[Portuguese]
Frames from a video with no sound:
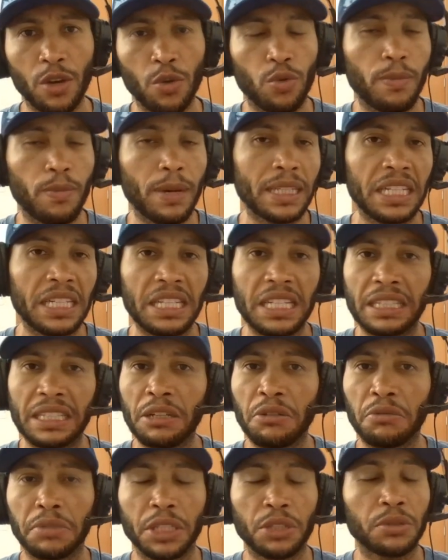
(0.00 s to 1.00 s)
O bandeirinha
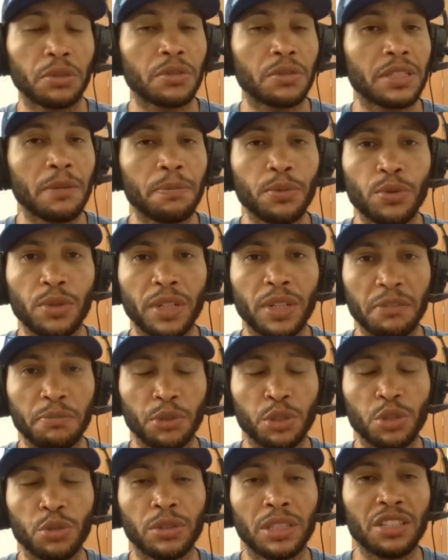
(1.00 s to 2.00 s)
não deu, não sei porquê,
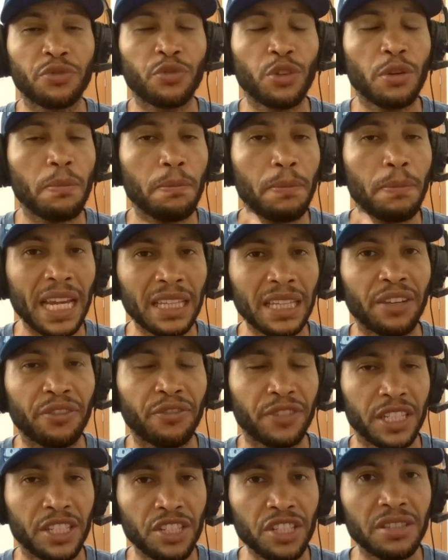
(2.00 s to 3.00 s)
porque o lance foi bem na
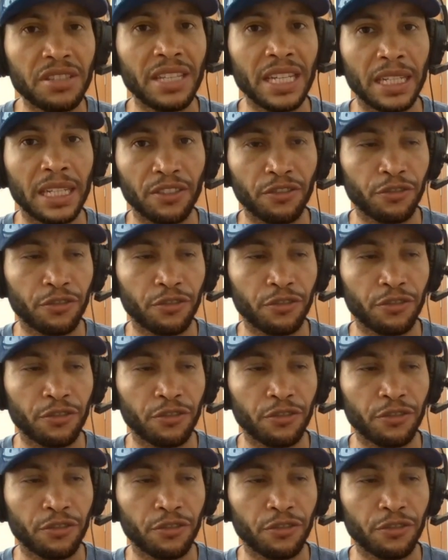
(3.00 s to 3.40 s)
frente dele,